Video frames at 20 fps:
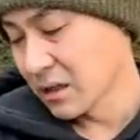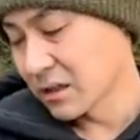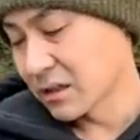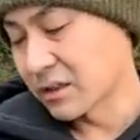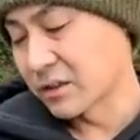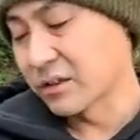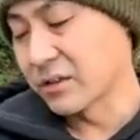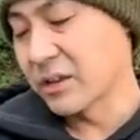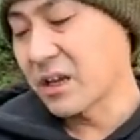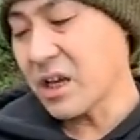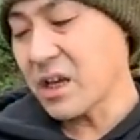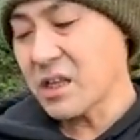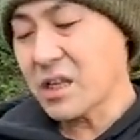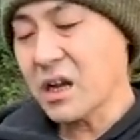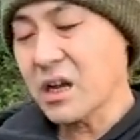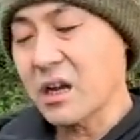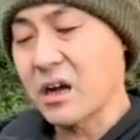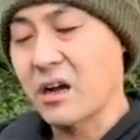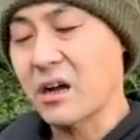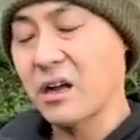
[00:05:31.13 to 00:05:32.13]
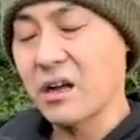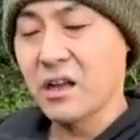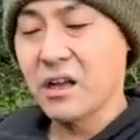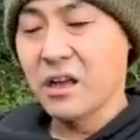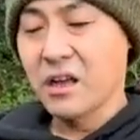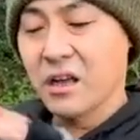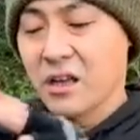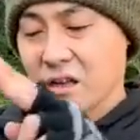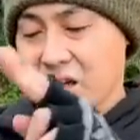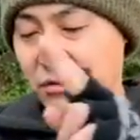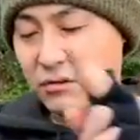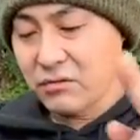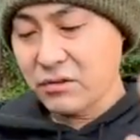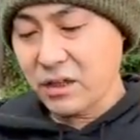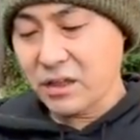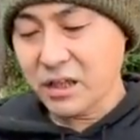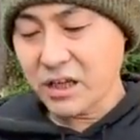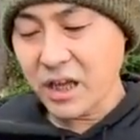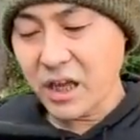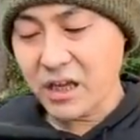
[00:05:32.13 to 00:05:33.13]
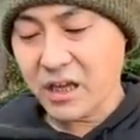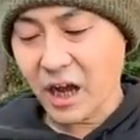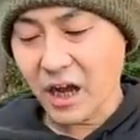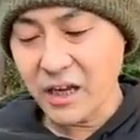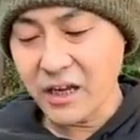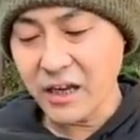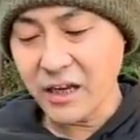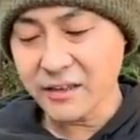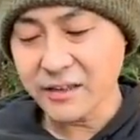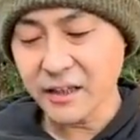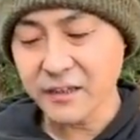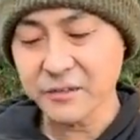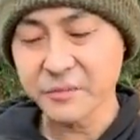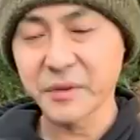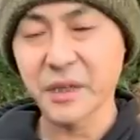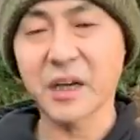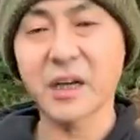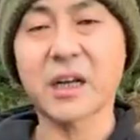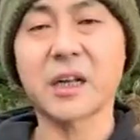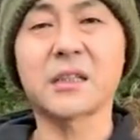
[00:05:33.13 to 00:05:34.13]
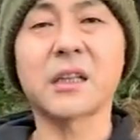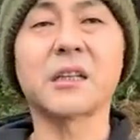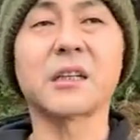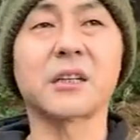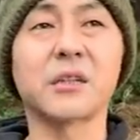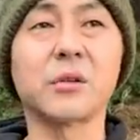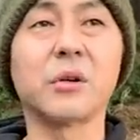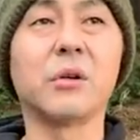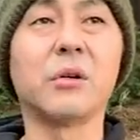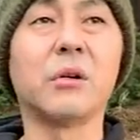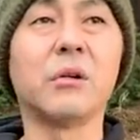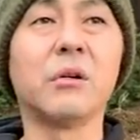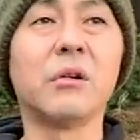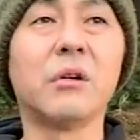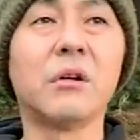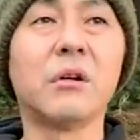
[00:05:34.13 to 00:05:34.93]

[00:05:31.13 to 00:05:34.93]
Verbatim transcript: すげえなんかこんなでかい海外サイズみたいなの買ったんだけど、